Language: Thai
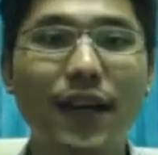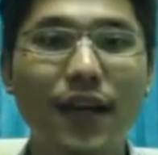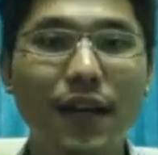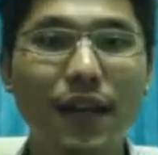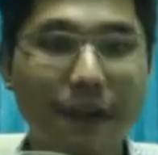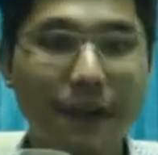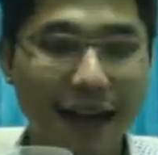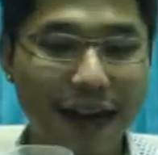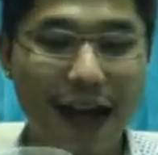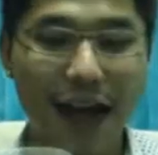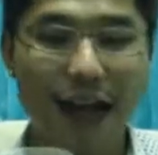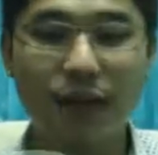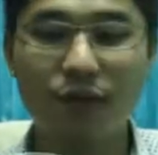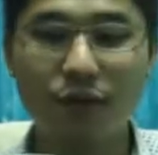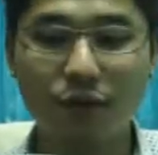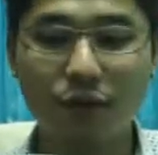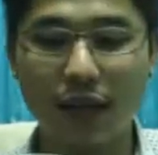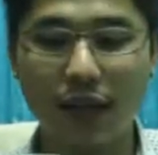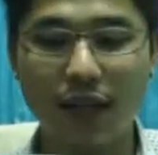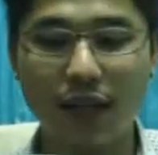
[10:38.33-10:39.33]
ที่บาลาน
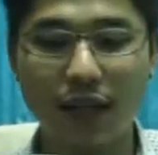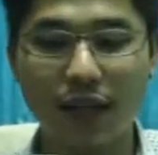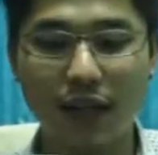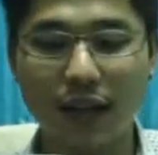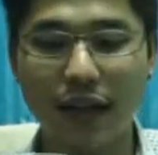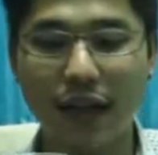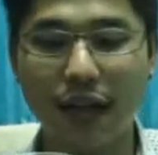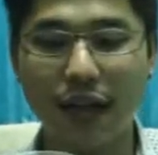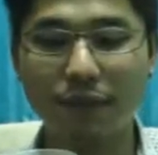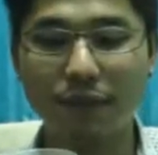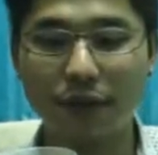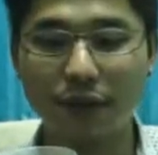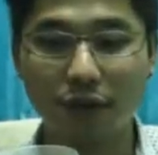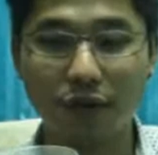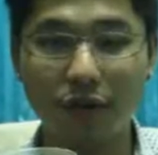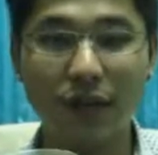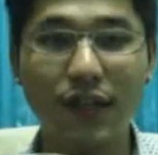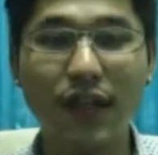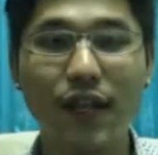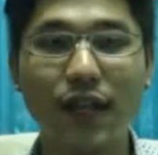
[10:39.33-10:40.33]
ซ์กว่านี้นะครับแต่
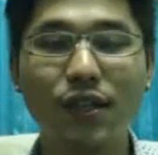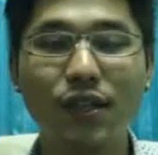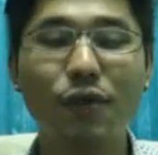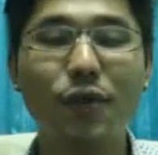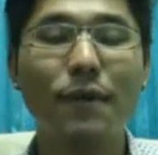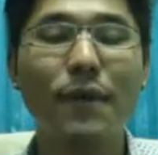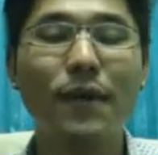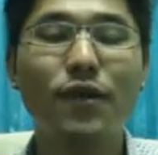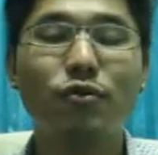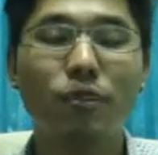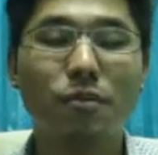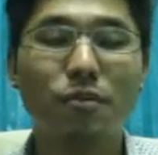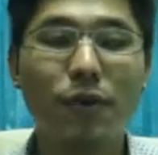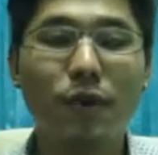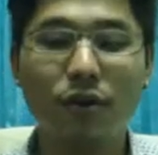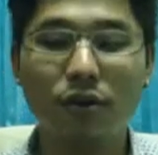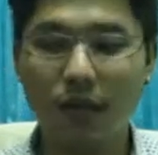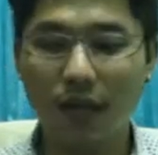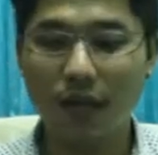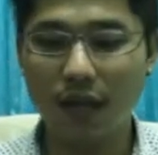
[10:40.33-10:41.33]
ตัวนี้เนี่ยถือว่าเป็นทริป
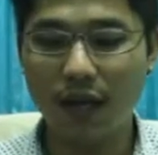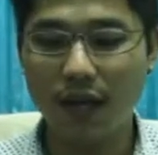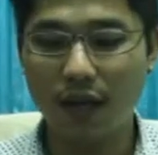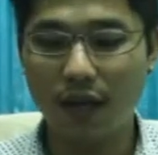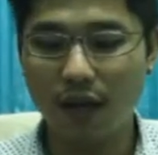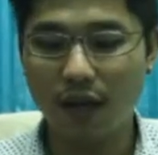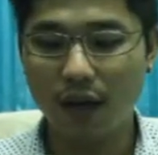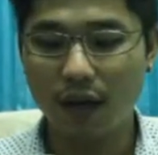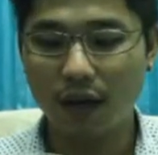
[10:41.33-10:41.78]
เปิลที่